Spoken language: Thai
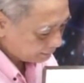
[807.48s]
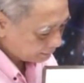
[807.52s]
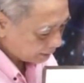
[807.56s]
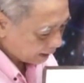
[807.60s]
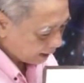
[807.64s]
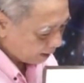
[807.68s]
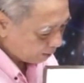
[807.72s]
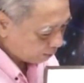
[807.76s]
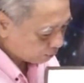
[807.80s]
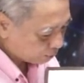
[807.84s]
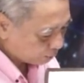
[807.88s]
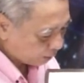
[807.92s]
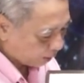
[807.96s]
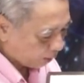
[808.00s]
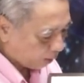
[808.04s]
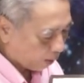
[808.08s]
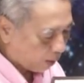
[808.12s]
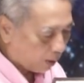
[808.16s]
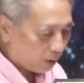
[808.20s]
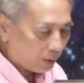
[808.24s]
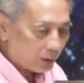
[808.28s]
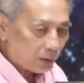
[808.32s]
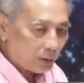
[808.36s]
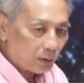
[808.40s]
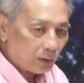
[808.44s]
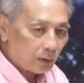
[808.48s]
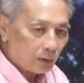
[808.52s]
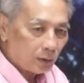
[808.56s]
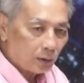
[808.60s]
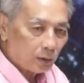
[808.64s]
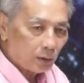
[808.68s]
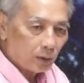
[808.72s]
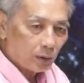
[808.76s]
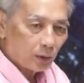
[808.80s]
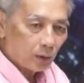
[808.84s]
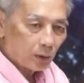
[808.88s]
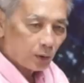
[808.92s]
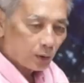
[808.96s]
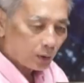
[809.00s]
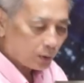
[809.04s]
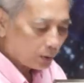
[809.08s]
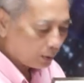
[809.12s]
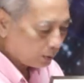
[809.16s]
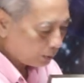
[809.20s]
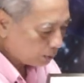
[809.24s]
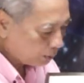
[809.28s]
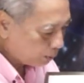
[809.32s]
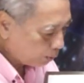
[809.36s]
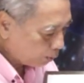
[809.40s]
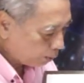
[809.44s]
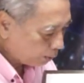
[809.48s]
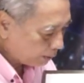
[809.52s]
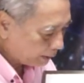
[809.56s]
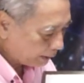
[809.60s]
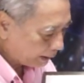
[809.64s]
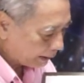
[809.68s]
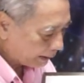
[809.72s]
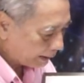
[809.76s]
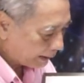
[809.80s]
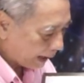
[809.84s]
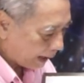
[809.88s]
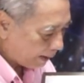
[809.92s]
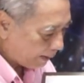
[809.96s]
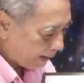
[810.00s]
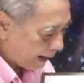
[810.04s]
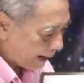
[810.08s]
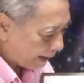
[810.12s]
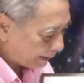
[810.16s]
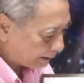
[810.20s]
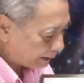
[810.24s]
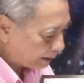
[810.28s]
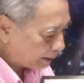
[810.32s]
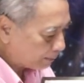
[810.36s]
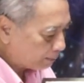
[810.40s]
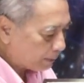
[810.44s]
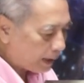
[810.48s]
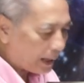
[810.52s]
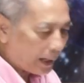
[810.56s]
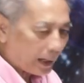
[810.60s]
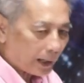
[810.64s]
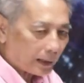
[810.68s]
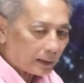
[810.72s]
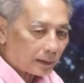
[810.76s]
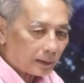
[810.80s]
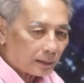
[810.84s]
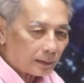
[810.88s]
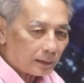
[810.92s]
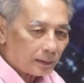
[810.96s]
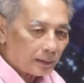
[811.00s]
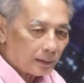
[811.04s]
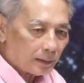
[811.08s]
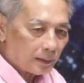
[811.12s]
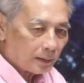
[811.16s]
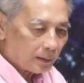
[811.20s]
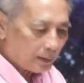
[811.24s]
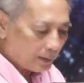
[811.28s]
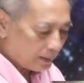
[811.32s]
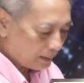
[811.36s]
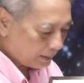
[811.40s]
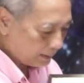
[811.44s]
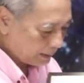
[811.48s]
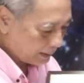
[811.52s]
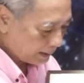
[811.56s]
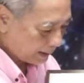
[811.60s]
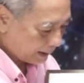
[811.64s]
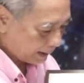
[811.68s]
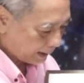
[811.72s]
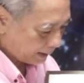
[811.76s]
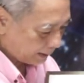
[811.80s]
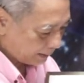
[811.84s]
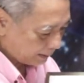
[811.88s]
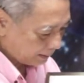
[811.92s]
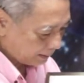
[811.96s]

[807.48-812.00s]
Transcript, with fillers: ดาวสองดูดีดาวห้าดีมาก เนี่ย